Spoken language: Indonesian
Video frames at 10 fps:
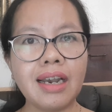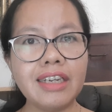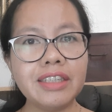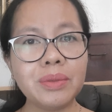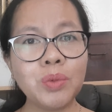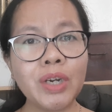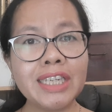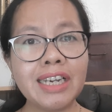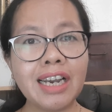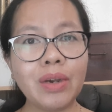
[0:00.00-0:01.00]
Hai
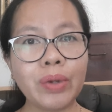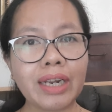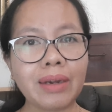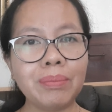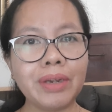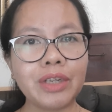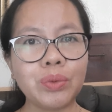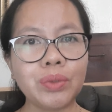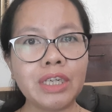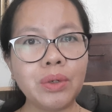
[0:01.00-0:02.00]
semuanya, welcome back
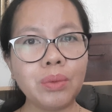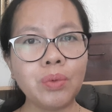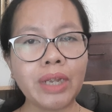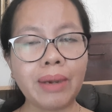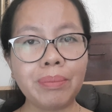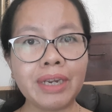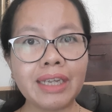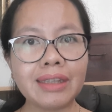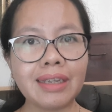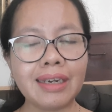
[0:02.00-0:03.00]
to Indo Bule
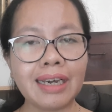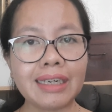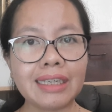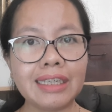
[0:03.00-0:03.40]
Update dan hari